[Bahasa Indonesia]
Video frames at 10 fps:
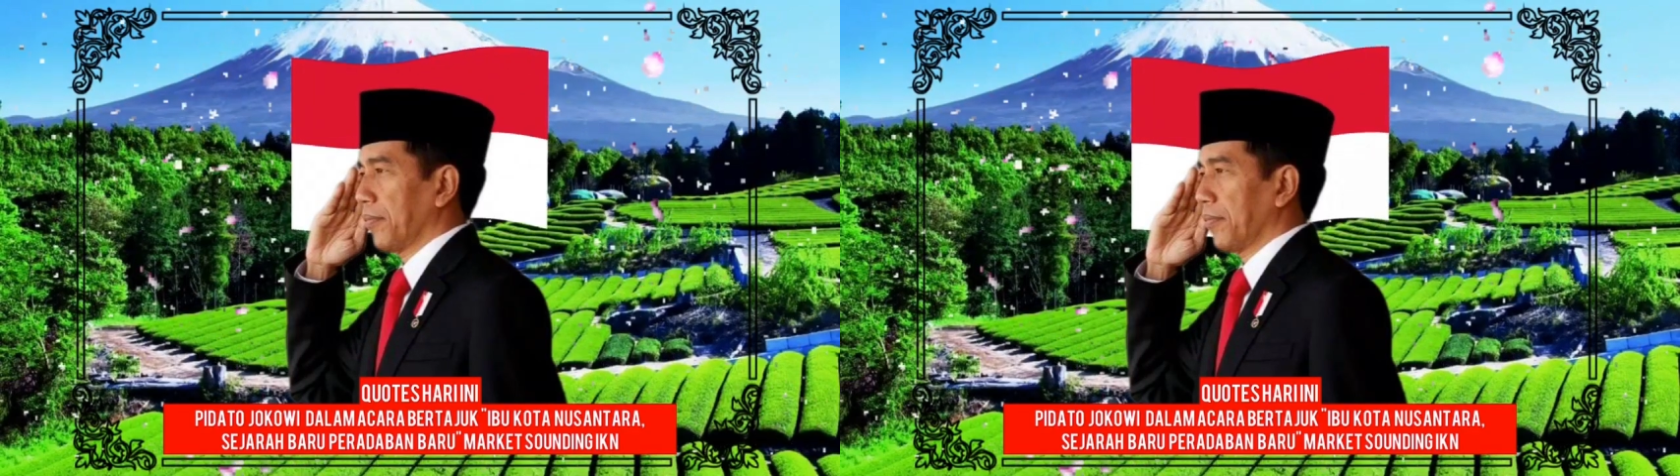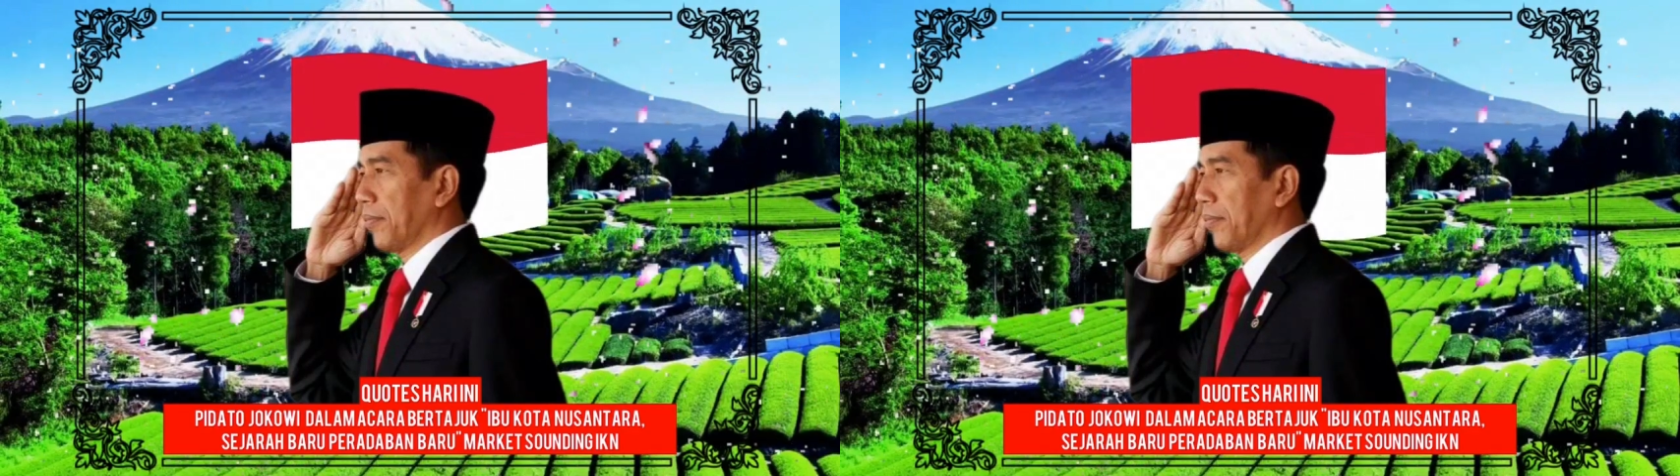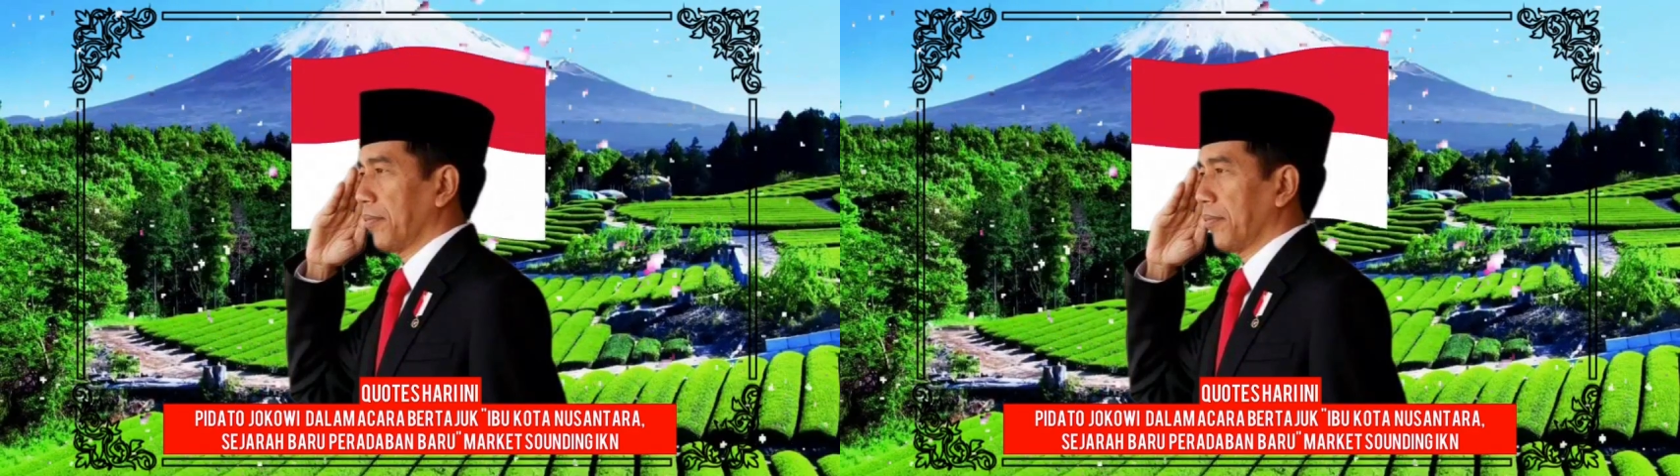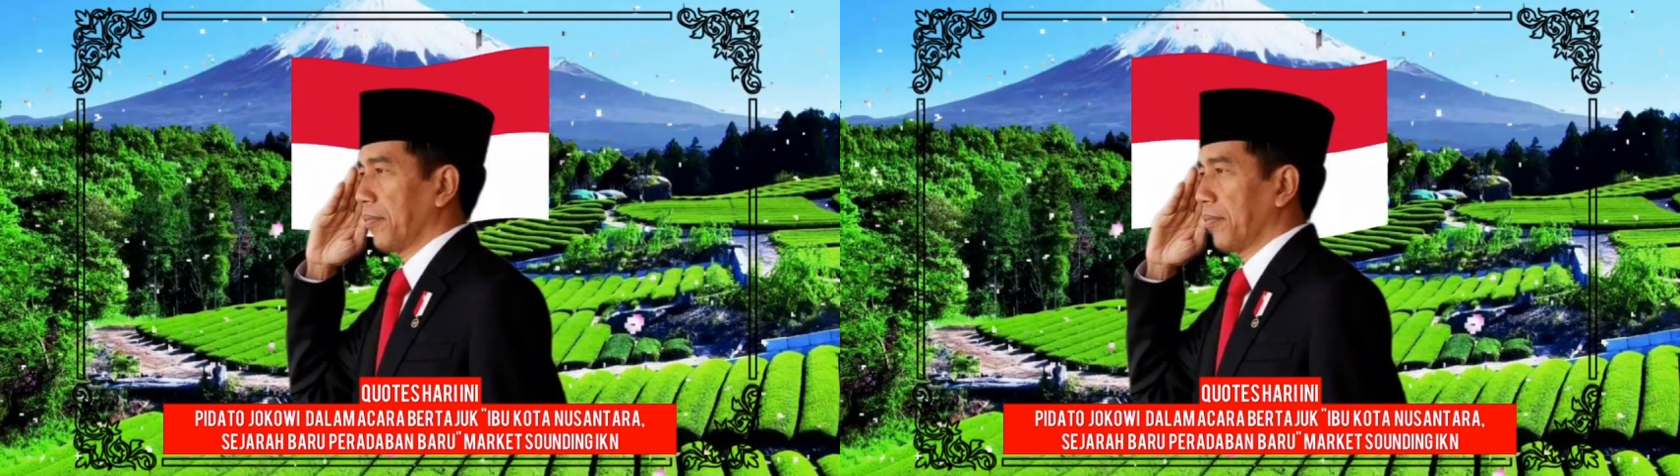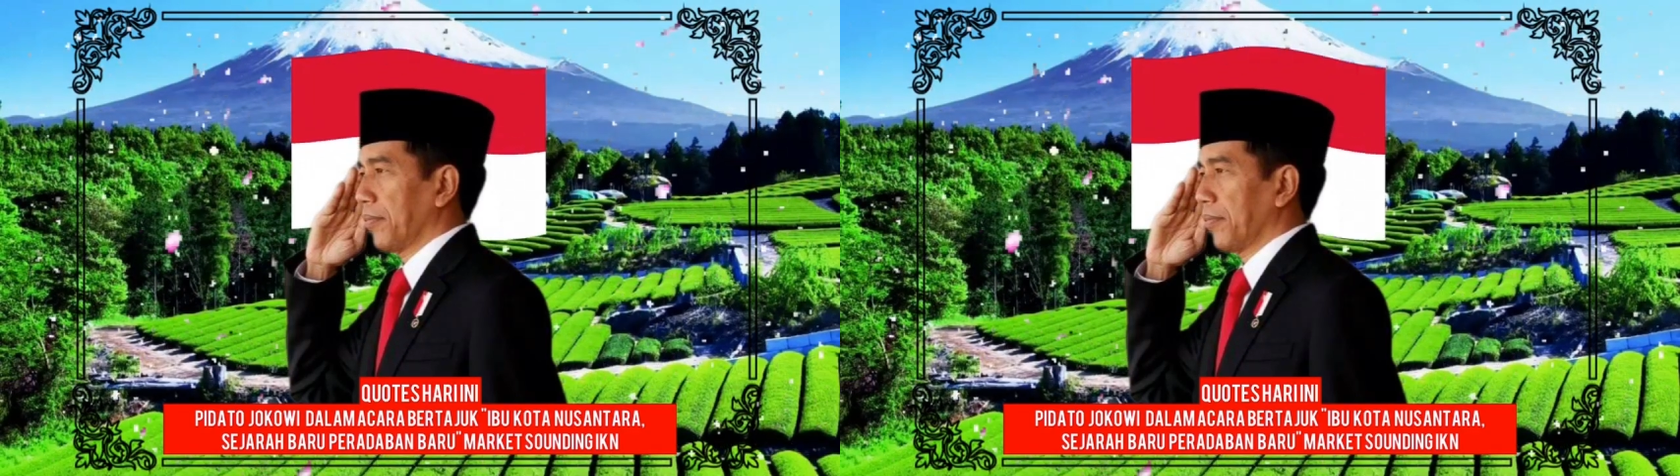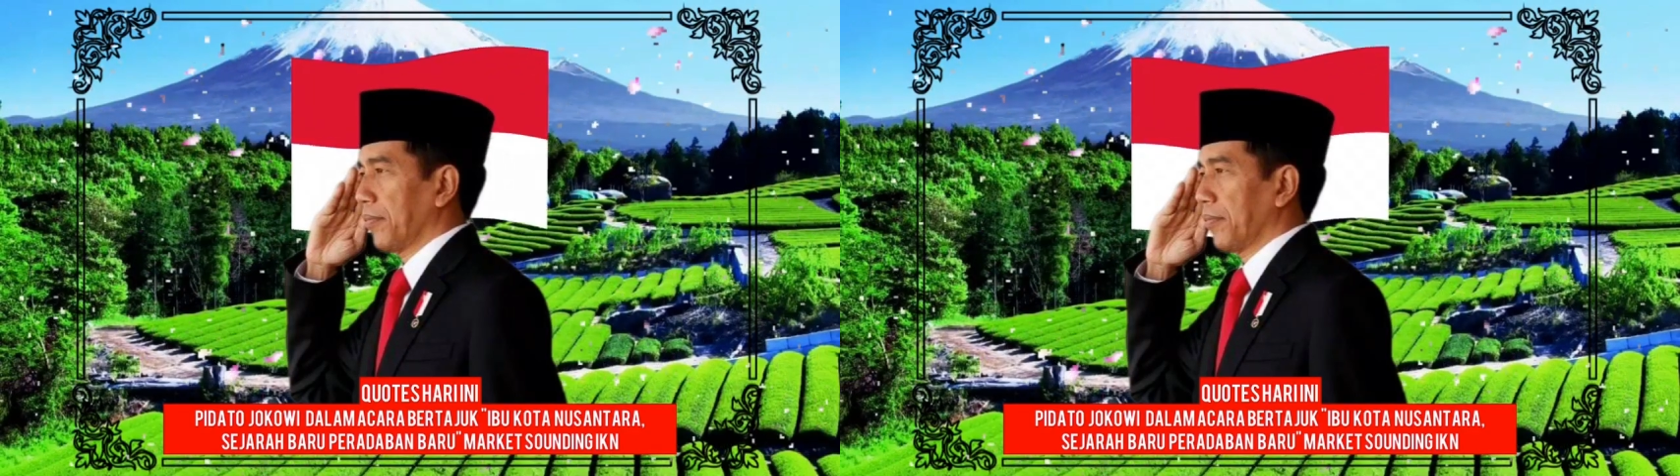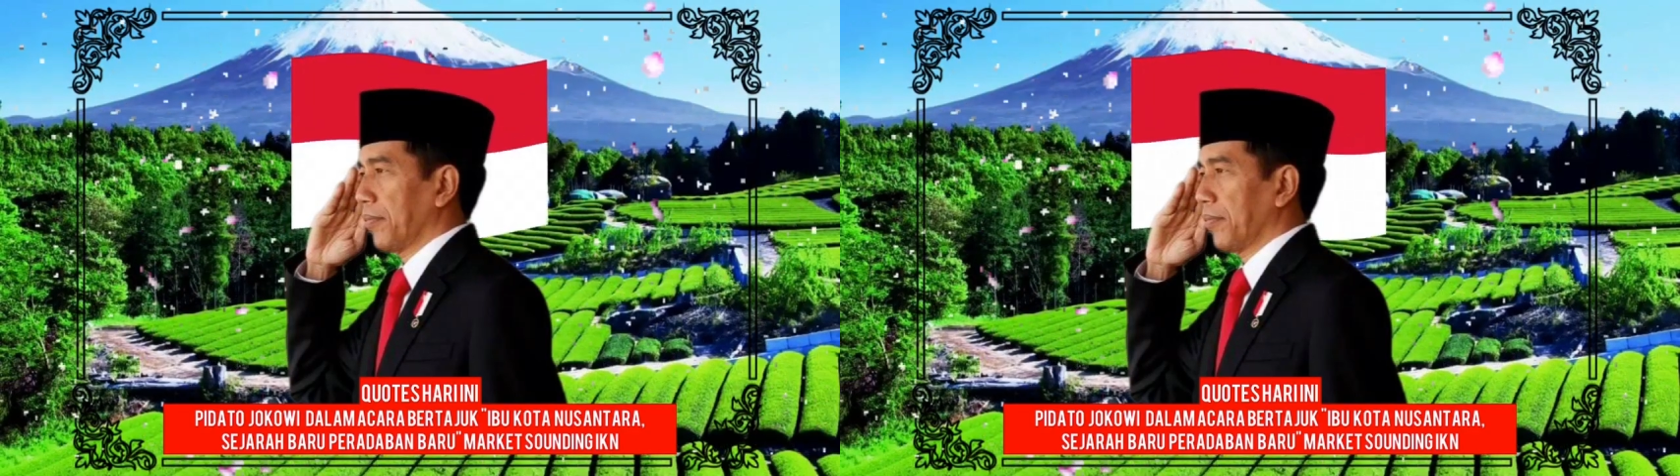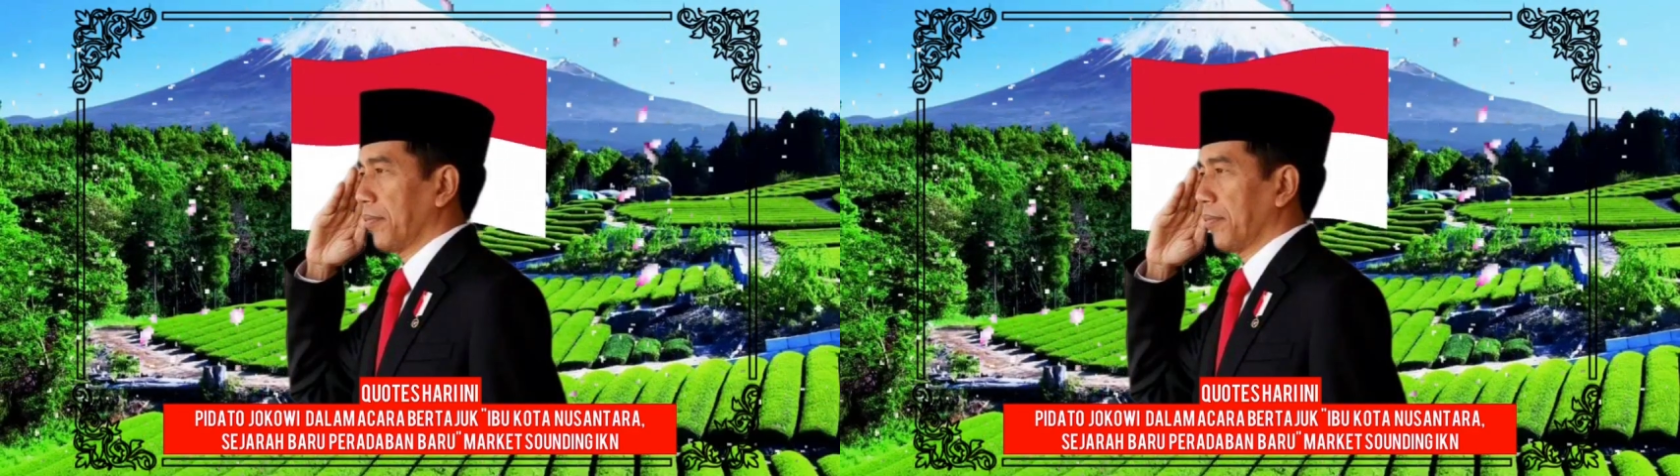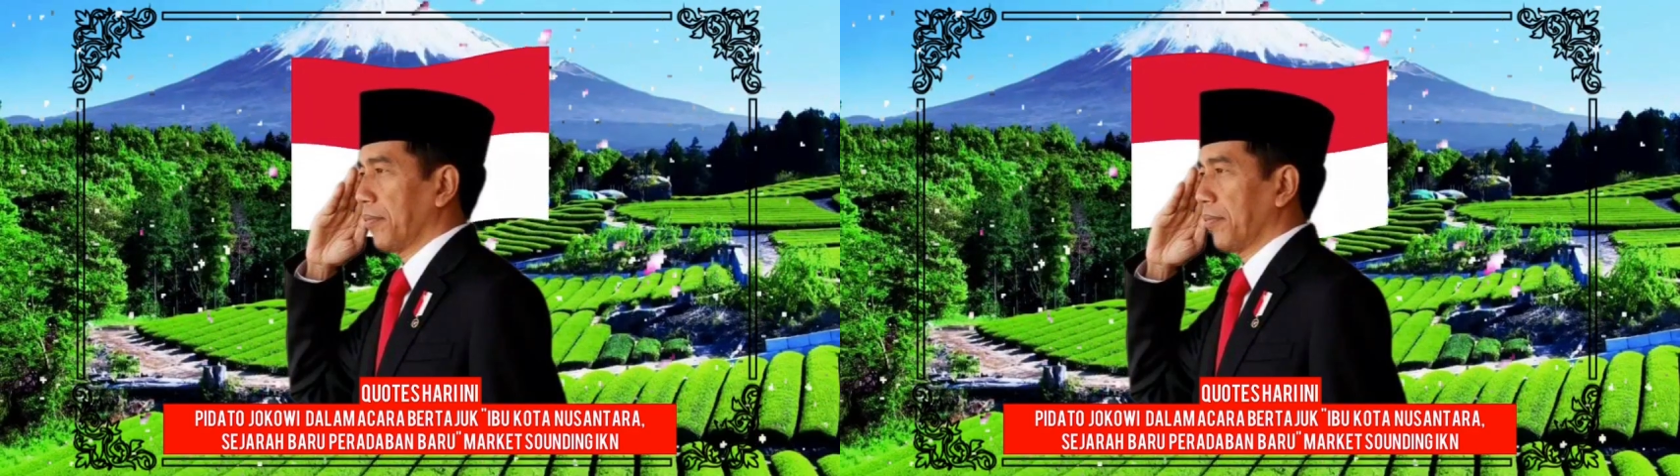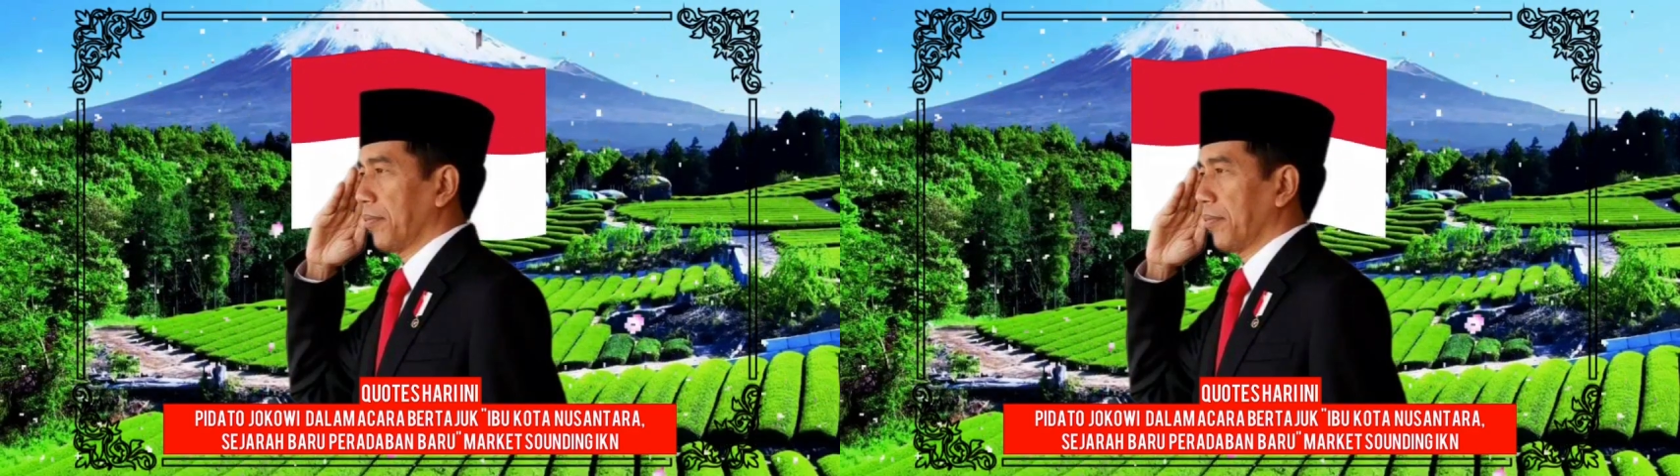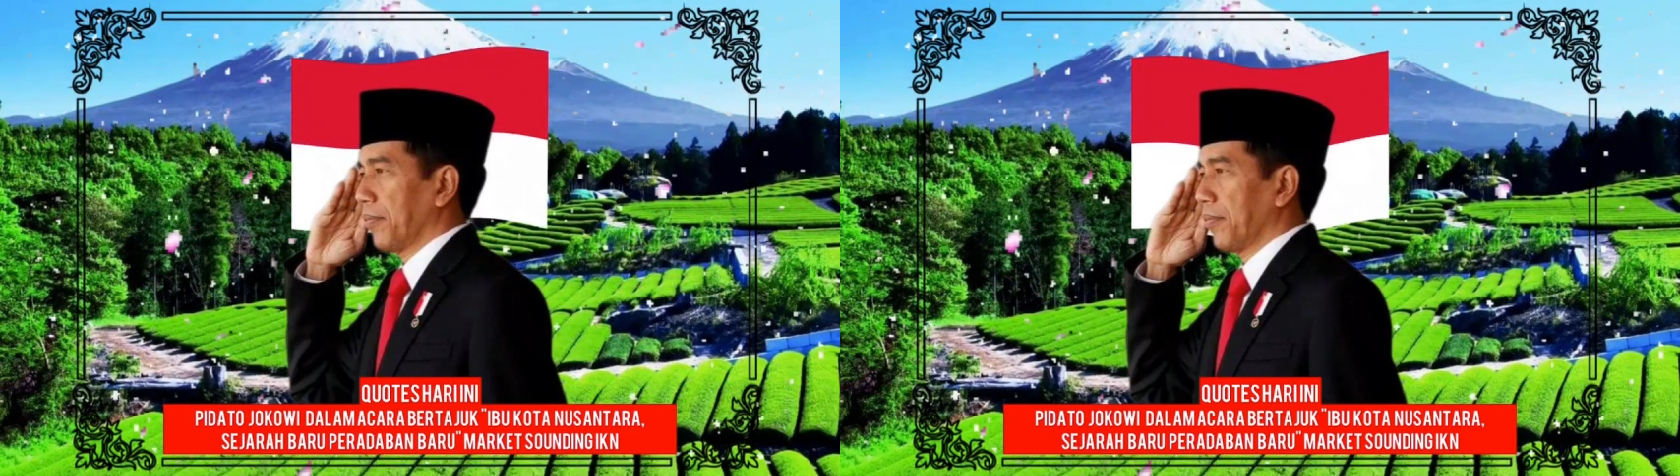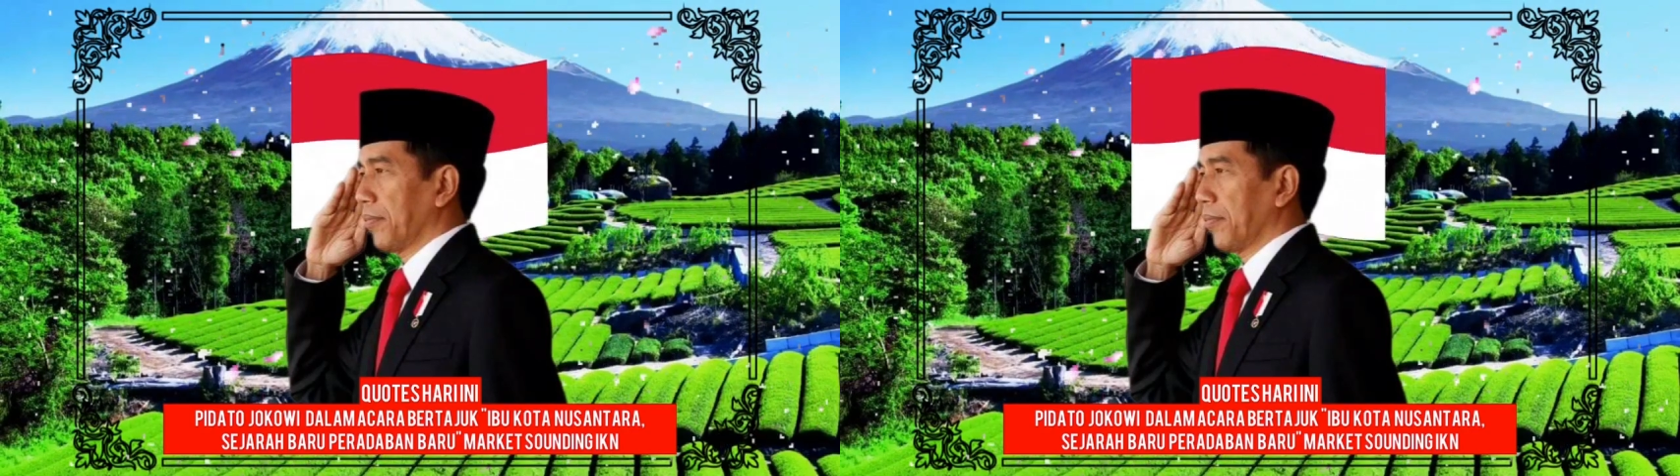Nanti sampaikan, ya, kurang apa lagi?